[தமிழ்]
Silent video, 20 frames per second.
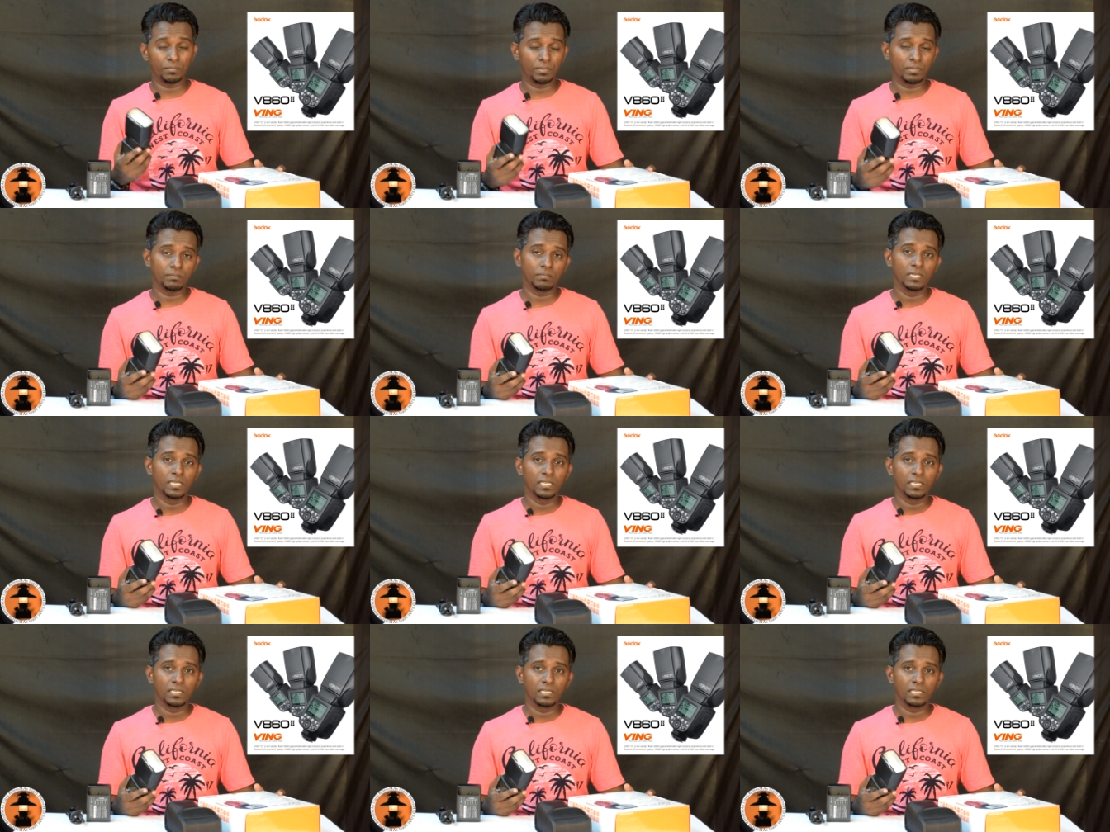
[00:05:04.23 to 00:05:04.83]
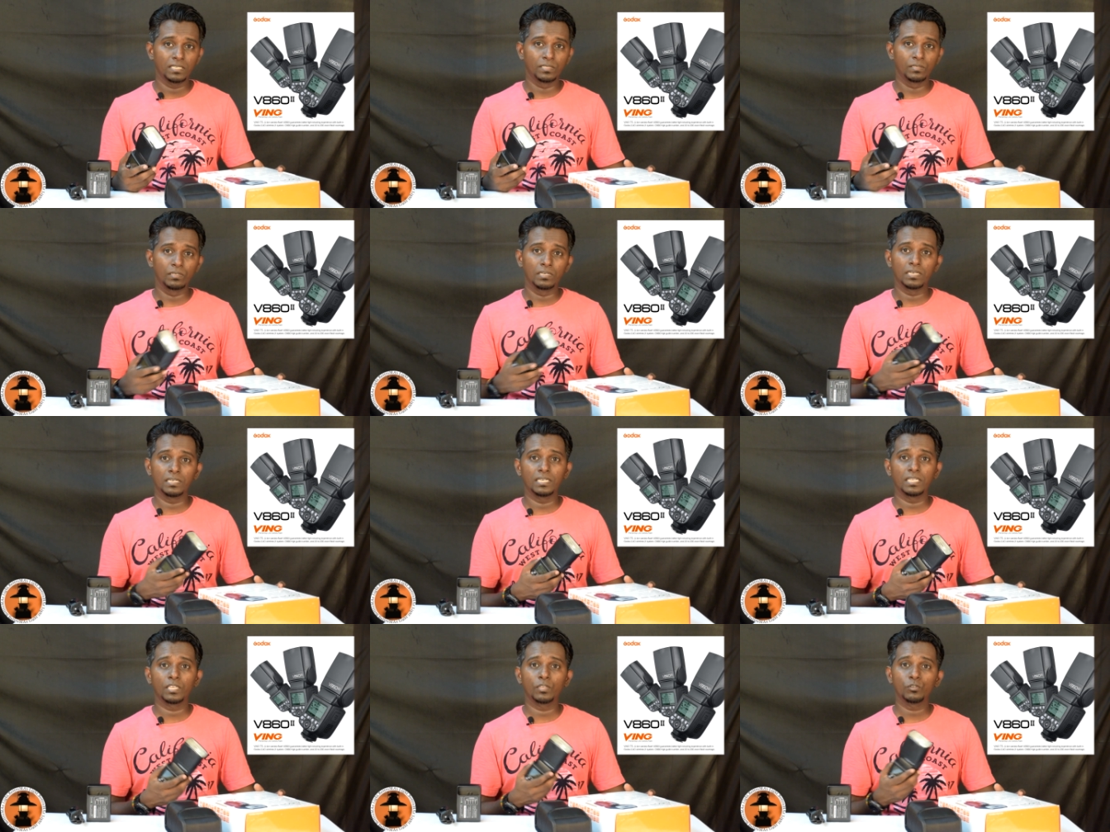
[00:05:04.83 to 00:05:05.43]
எம்எம் இதில்
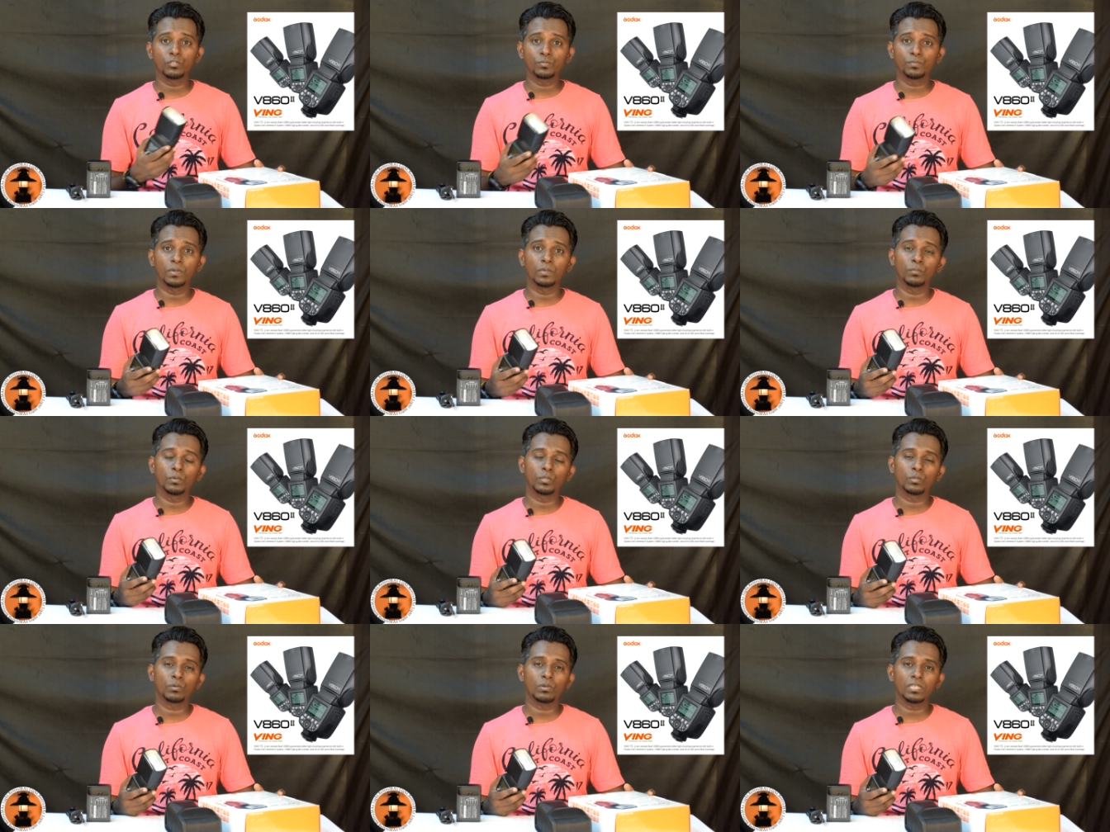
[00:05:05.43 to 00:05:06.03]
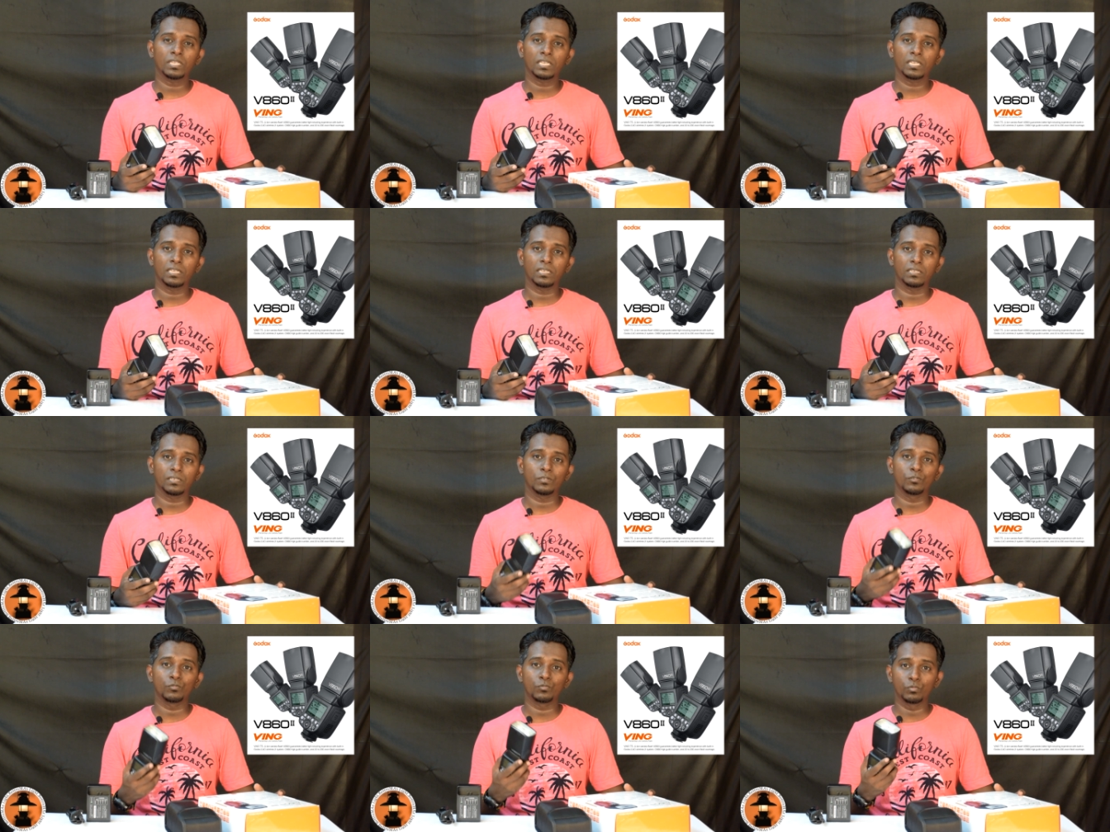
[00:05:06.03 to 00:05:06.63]
நீங்கள் யூஸ் பண்ணும்போது கூட
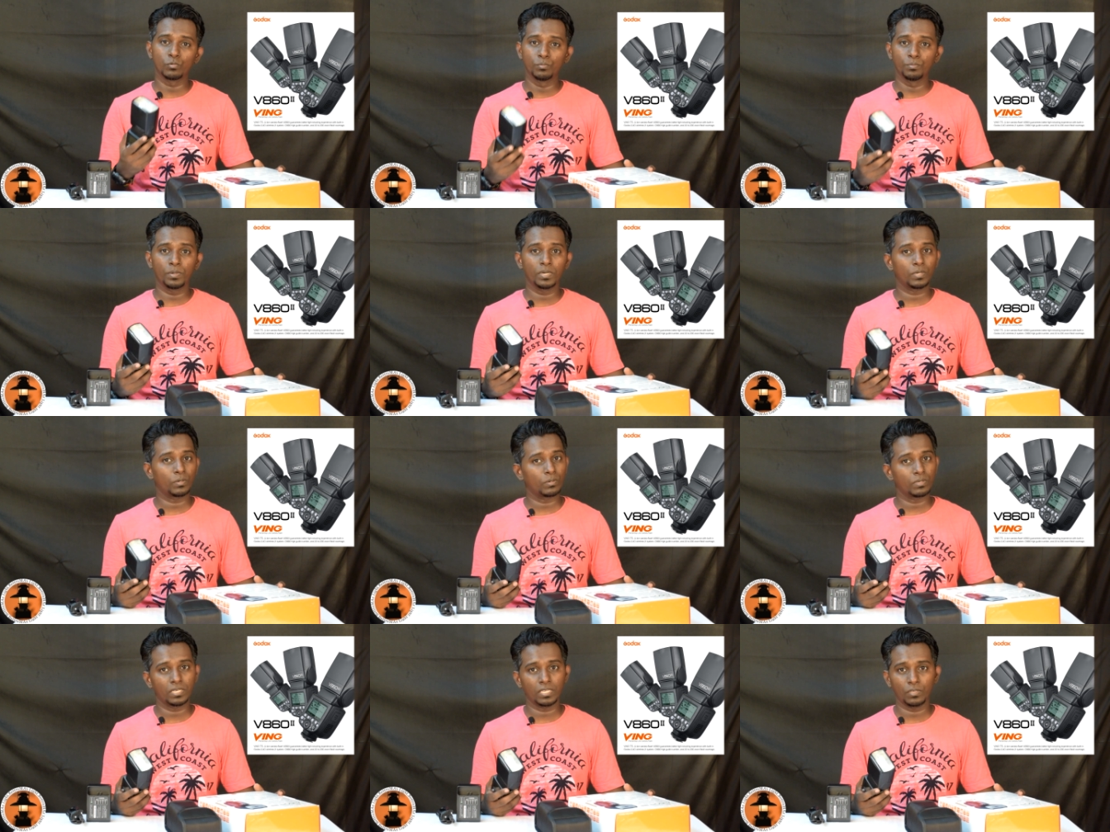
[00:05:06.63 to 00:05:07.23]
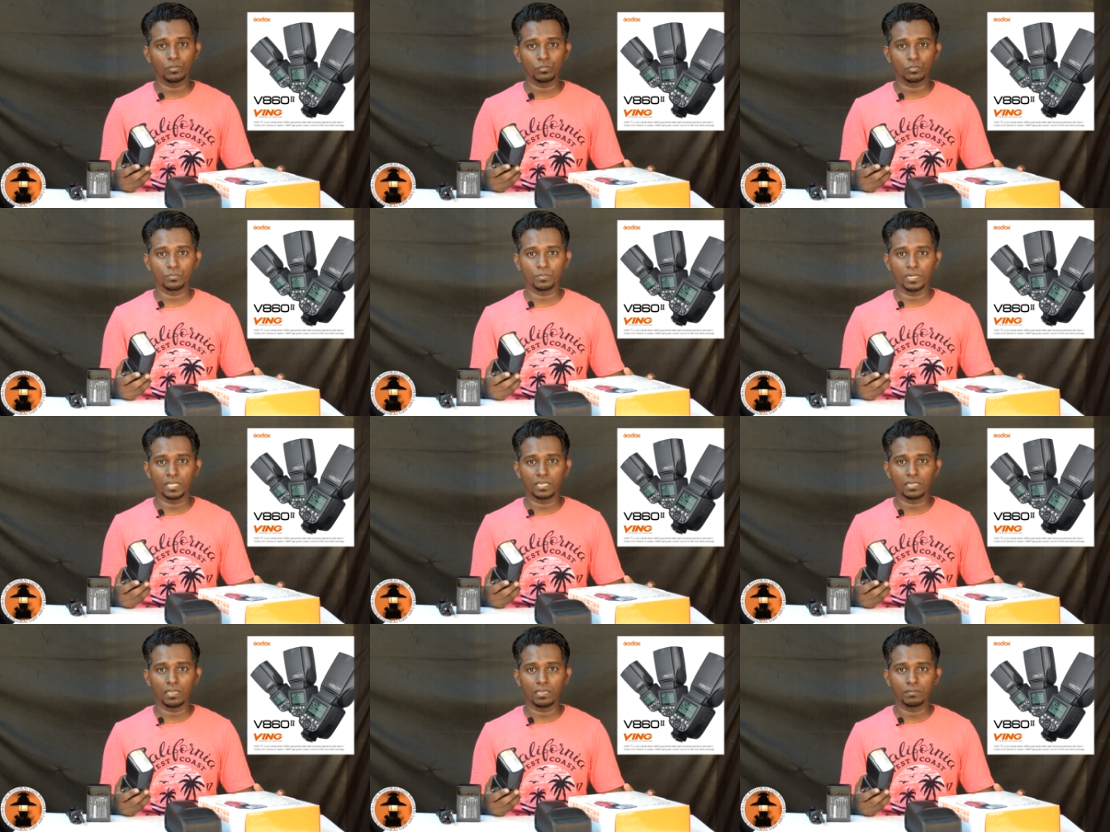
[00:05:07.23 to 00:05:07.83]
நீங்கள் ஜூம் பண்ணிக்கூட நீங்கள் யூஸ்
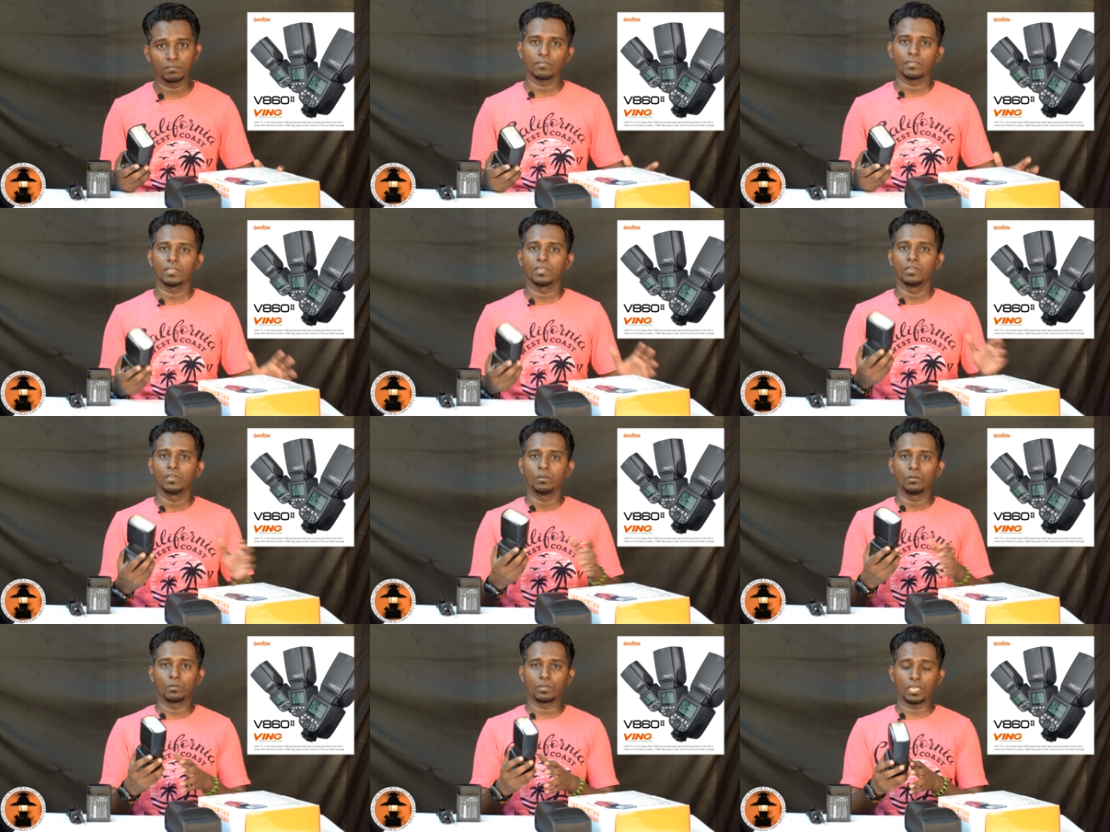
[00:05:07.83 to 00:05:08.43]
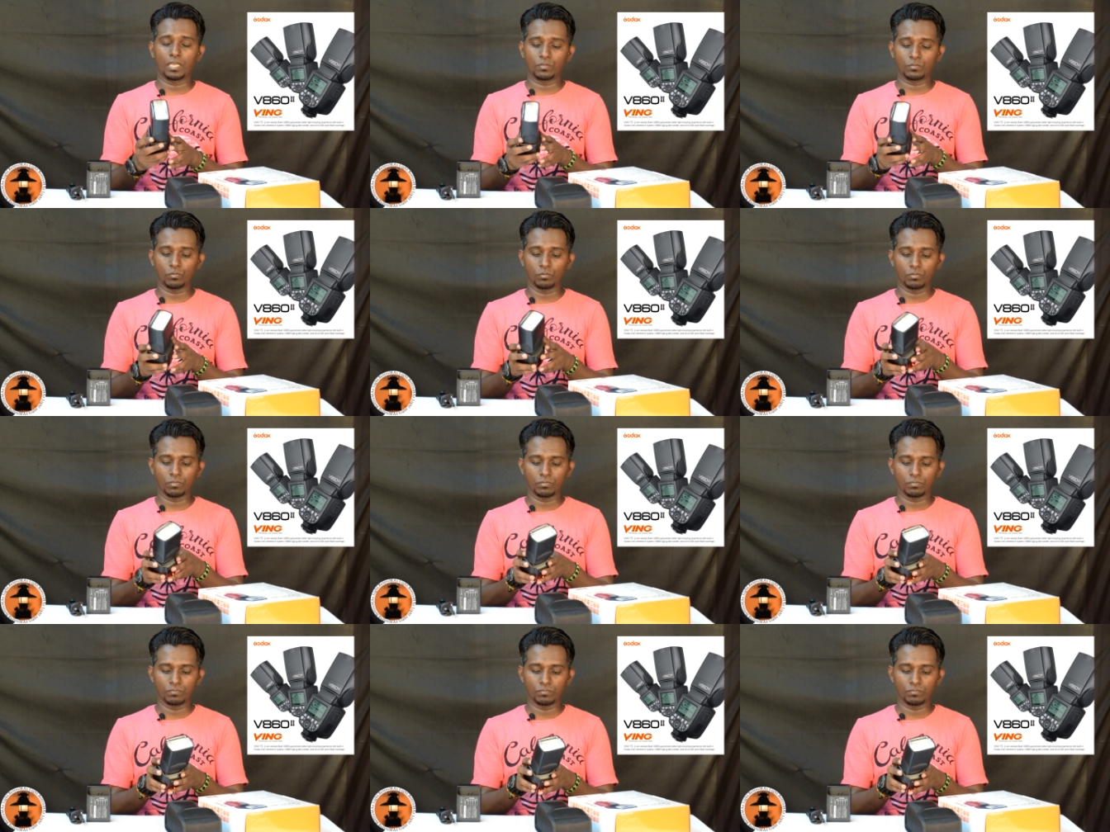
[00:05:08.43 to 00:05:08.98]
பண்ணிக்கலாம் ஓகே ஸோ